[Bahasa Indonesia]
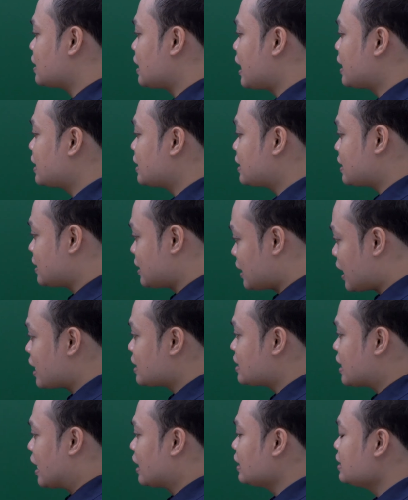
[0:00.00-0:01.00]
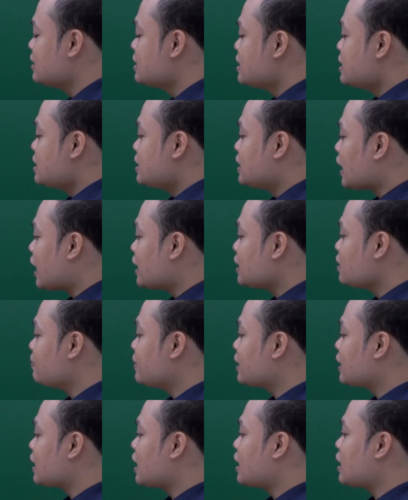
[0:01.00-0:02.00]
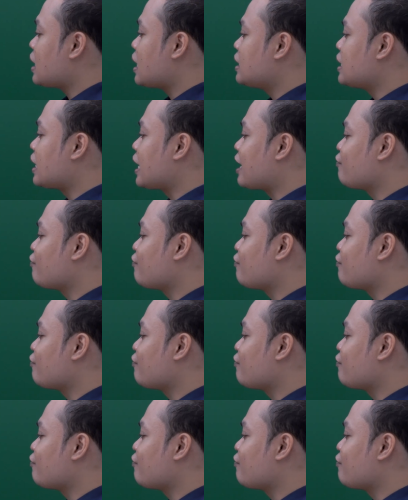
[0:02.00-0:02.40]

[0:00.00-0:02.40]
setelah, setelahnya, dengan demikian ada